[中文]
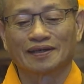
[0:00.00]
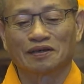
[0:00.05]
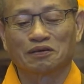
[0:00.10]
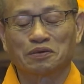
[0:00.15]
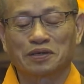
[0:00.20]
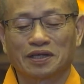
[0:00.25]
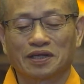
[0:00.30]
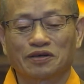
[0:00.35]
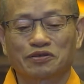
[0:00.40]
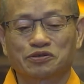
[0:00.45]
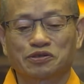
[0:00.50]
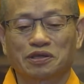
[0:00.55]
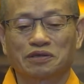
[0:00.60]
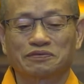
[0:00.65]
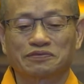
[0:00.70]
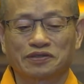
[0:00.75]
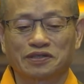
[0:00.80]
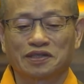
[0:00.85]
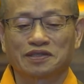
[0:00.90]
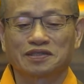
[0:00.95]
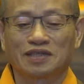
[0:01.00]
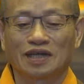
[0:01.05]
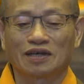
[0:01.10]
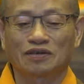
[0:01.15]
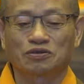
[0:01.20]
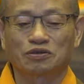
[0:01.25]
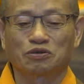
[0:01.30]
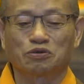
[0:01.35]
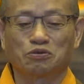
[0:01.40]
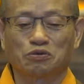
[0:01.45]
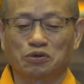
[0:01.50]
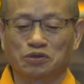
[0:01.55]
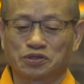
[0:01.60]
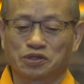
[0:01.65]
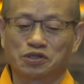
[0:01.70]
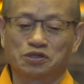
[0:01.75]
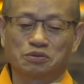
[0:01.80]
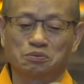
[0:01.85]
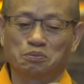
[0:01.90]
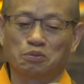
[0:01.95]
为了要说服人家，就我
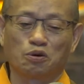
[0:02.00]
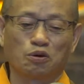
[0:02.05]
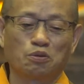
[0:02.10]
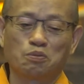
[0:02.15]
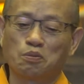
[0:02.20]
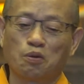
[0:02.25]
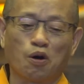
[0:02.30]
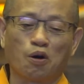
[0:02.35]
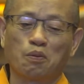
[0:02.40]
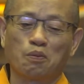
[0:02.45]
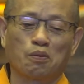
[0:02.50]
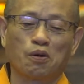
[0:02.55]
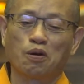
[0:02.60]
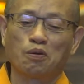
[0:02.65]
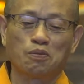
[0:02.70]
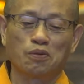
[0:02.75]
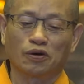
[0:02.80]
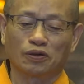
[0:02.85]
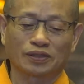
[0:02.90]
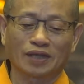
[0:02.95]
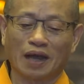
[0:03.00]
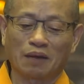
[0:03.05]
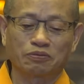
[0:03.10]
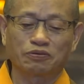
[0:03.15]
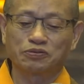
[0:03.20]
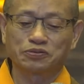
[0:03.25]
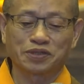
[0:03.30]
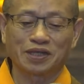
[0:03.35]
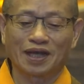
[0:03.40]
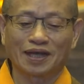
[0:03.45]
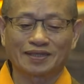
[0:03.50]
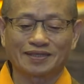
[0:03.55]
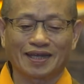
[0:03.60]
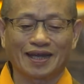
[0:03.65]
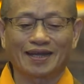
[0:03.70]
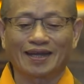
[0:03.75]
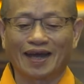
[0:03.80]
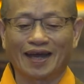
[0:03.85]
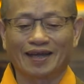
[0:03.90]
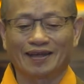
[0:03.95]
是某某某某大菩萨再
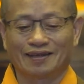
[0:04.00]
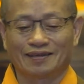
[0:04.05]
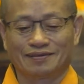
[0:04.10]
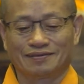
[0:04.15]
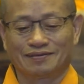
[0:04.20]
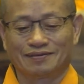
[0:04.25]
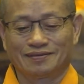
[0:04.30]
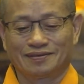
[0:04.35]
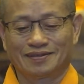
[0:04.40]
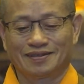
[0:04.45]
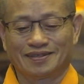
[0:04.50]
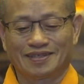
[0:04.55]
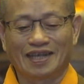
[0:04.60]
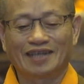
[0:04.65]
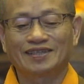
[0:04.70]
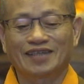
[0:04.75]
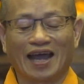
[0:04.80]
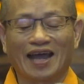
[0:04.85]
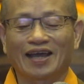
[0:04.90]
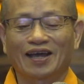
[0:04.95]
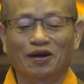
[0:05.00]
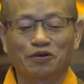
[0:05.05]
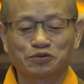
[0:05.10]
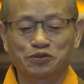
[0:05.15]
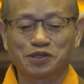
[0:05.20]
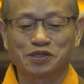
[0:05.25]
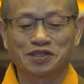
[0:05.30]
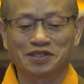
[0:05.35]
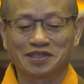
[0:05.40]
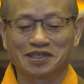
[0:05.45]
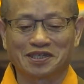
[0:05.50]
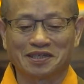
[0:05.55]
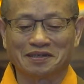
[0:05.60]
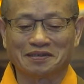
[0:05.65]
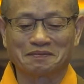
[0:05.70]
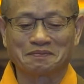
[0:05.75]
来，先抬高自己，